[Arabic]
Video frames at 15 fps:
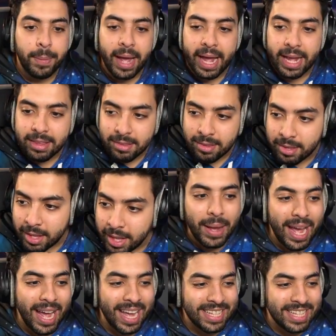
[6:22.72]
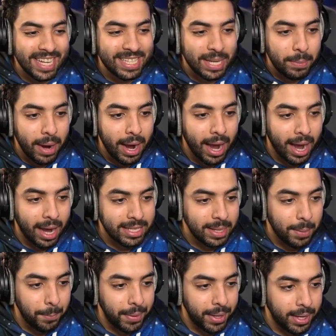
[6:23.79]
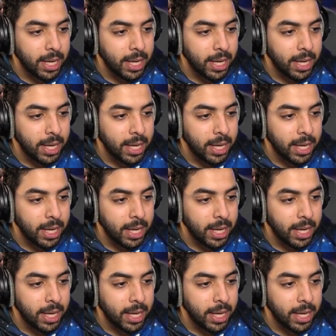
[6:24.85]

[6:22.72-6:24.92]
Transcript: بيت بيت يا جماعه جنبي